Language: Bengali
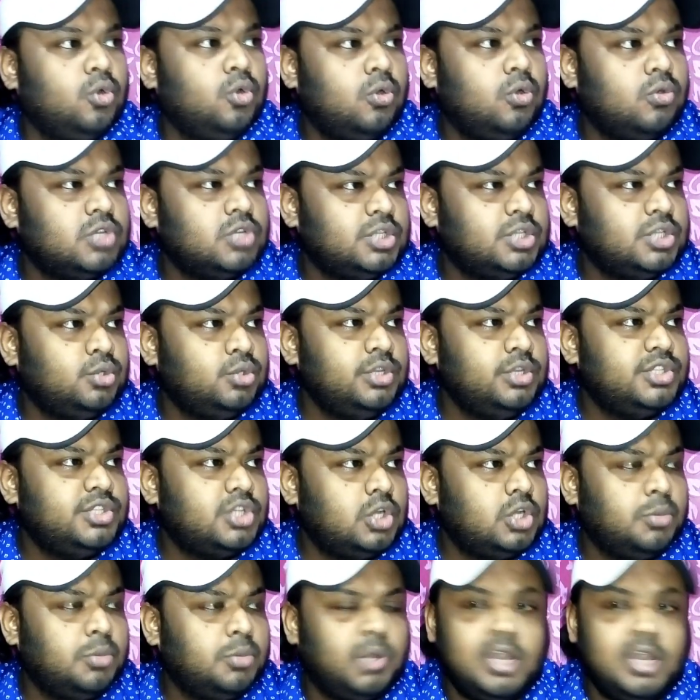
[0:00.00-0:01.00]
কোন কোষের
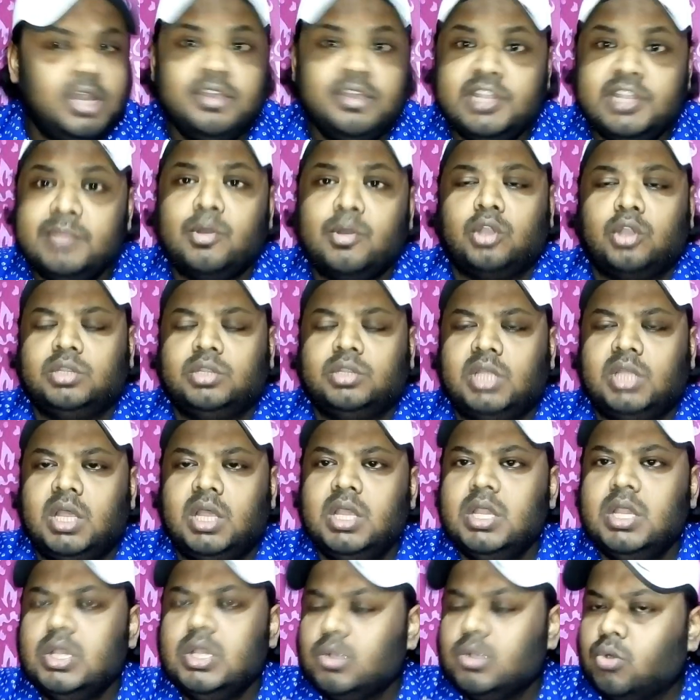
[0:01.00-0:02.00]
তড়িৎচালক বলের নির্ভরতা